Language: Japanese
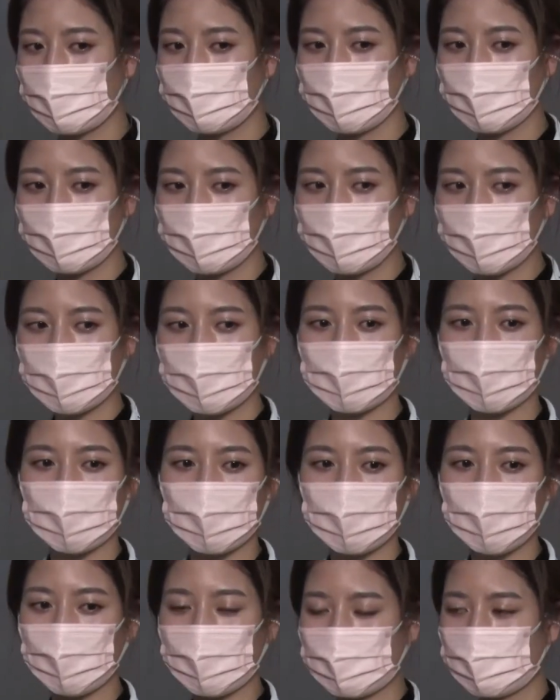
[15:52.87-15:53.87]
もポイって
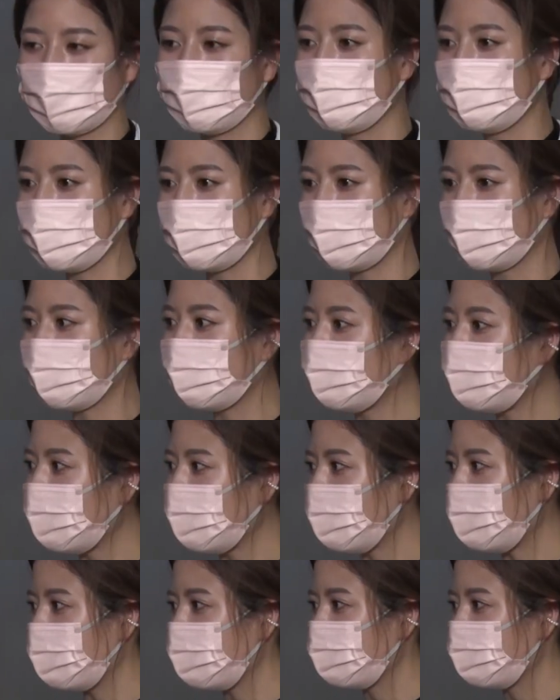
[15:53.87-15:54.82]
ゴミに捨てるんじゃなくて